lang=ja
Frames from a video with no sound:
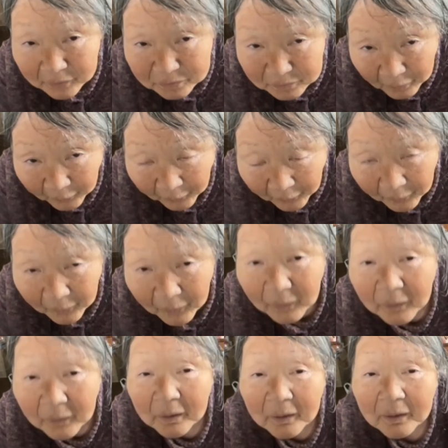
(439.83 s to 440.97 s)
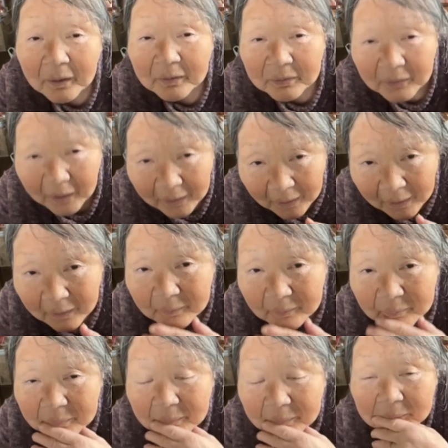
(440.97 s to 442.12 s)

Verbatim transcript: るでしょねえ